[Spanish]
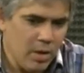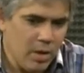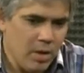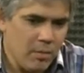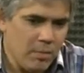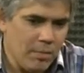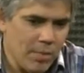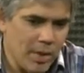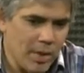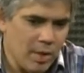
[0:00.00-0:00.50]

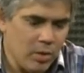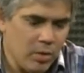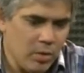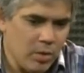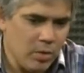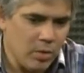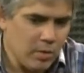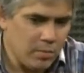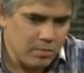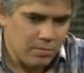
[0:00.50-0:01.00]

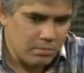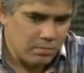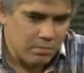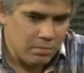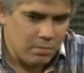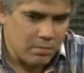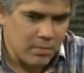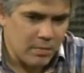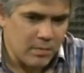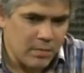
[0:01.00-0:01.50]
pero
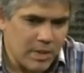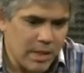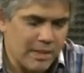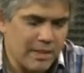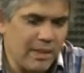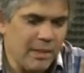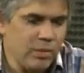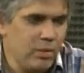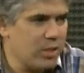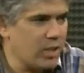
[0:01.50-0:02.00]

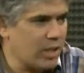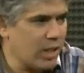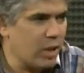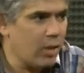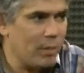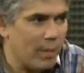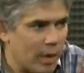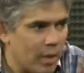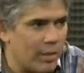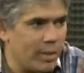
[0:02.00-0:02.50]
tratando de ser lo
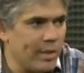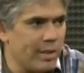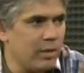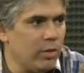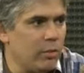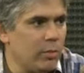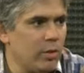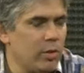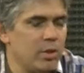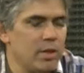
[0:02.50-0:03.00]
más objetivo
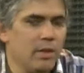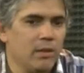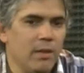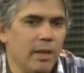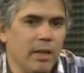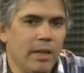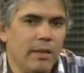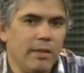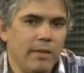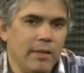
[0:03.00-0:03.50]

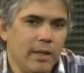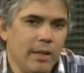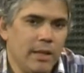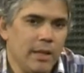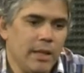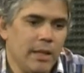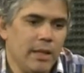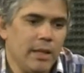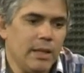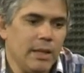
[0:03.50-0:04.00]
posible,
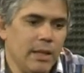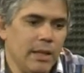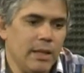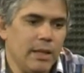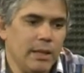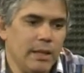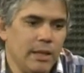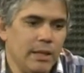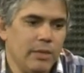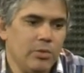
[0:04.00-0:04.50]
eh,
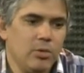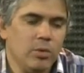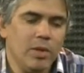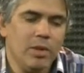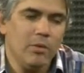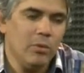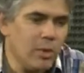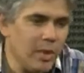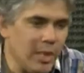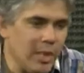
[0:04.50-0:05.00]
es una
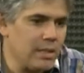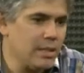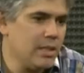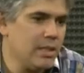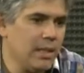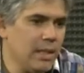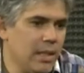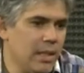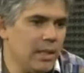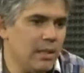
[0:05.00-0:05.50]
buena
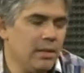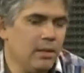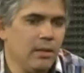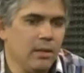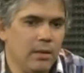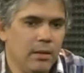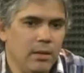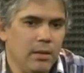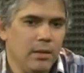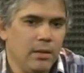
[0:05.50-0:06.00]
señal
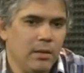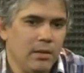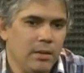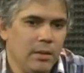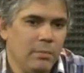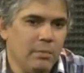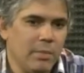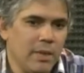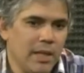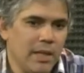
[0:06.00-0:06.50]
de
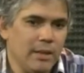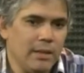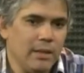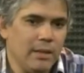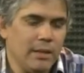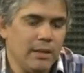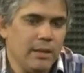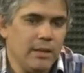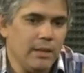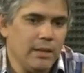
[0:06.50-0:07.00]

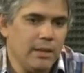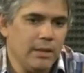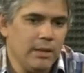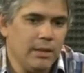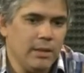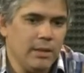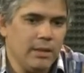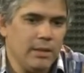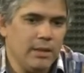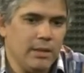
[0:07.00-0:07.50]
parte
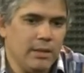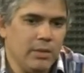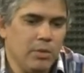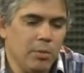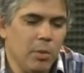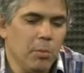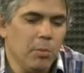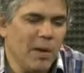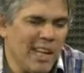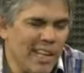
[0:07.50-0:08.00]
como
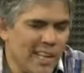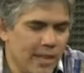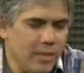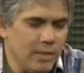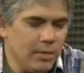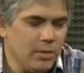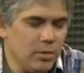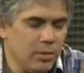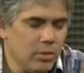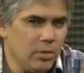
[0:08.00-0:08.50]
país.
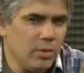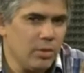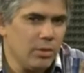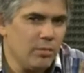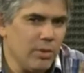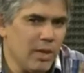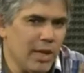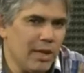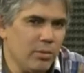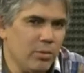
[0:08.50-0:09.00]
¿no?
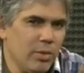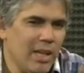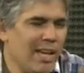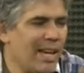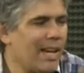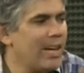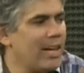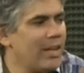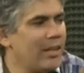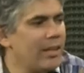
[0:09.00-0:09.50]
Una, de las
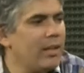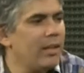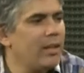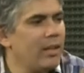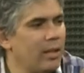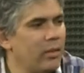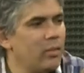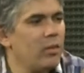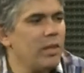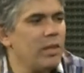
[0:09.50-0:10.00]
grandes
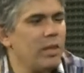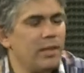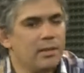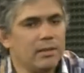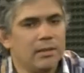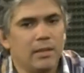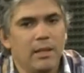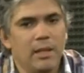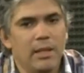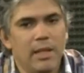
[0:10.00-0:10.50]
deudas,
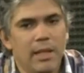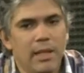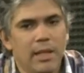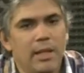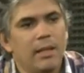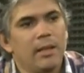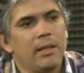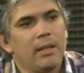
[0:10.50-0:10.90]
Liliana,